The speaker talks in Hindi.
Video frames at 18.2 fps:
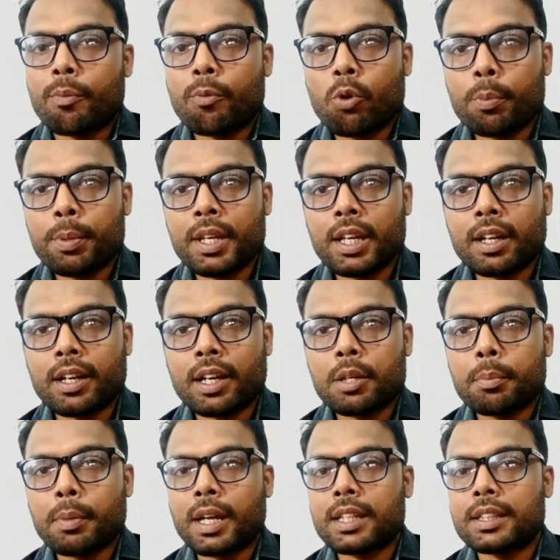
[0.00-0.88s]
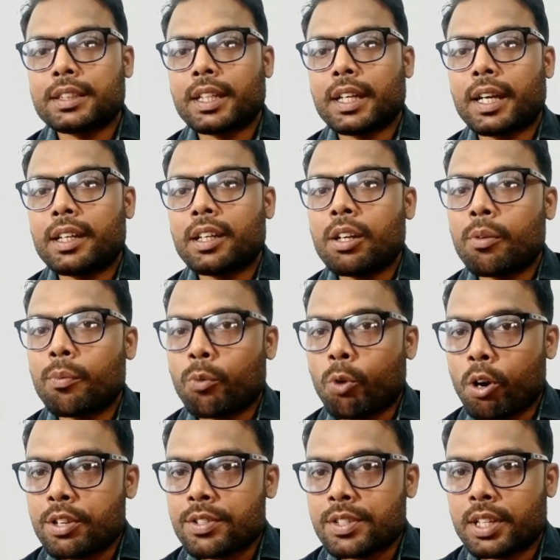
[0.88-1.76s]
वो भी कई बार जेनाइटल
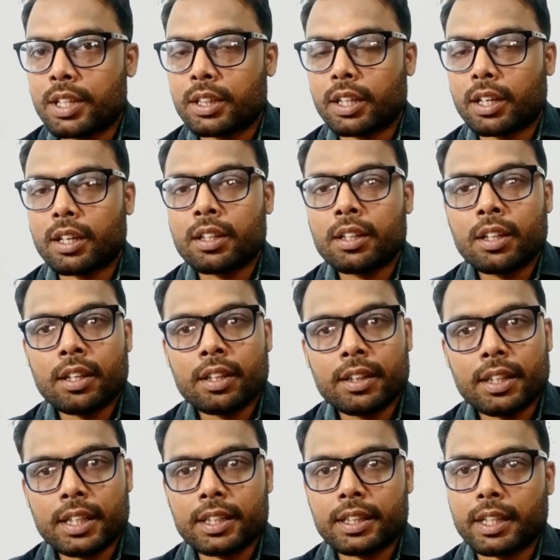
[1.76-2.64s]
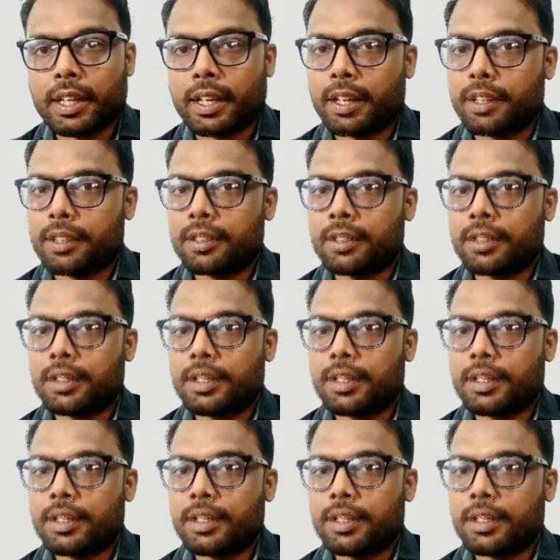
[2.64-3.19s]
वॉट्स की तरह दिखते हैं